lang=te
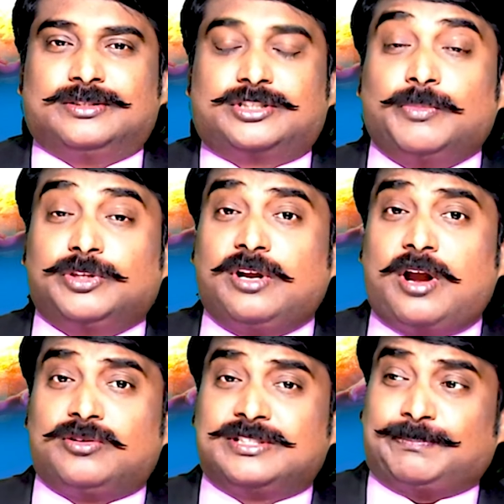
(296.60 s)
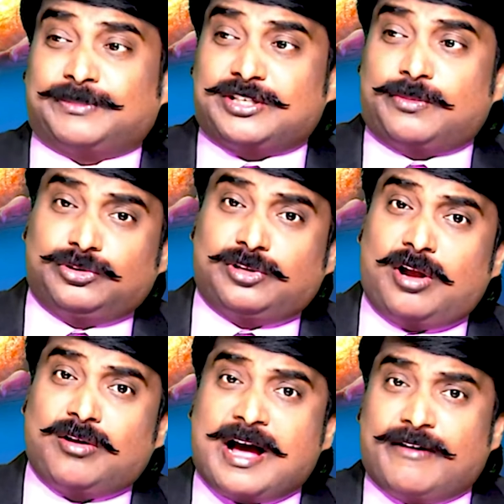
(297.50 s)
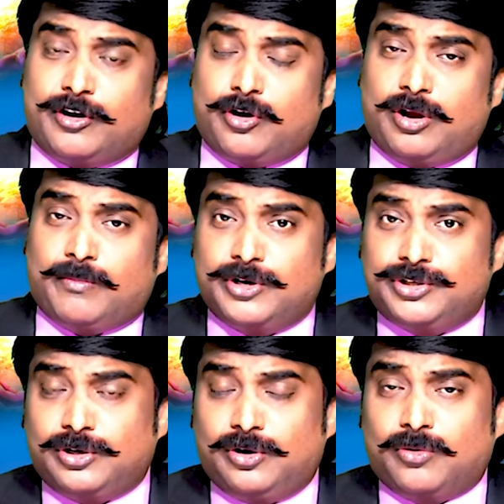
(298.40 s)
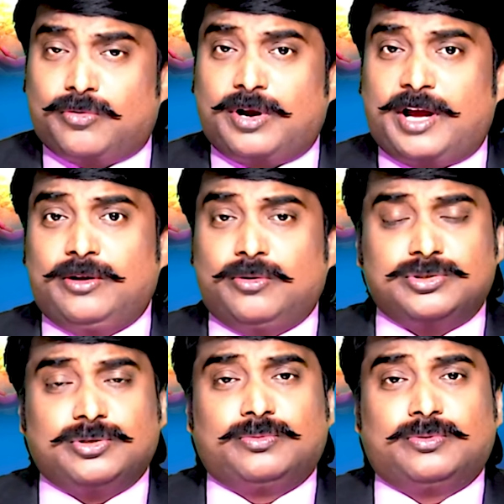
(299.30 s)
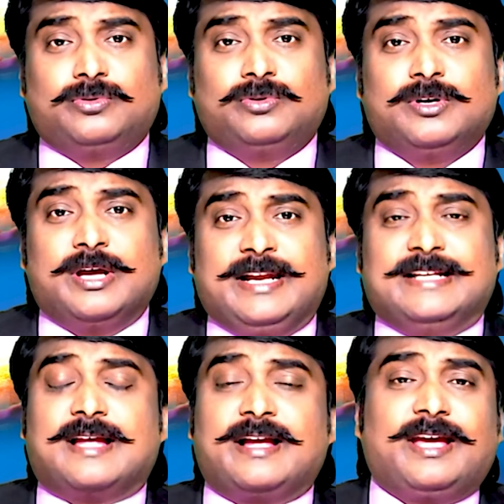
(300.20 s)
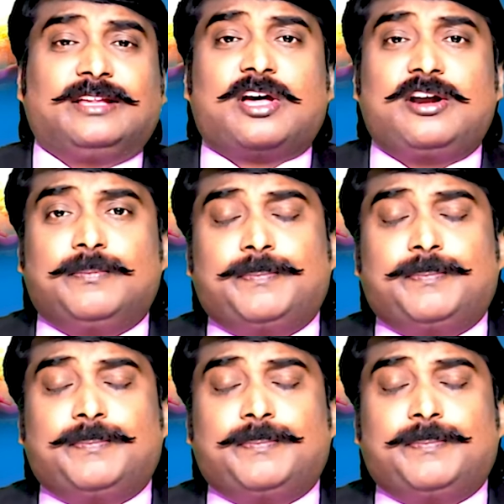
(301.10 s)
సముద్రాలకు సప్త సముద్రాలకు ఆవలనున్న మనుషులను కూడా ఈరోజు నువ్వు నీ సంకేతాలను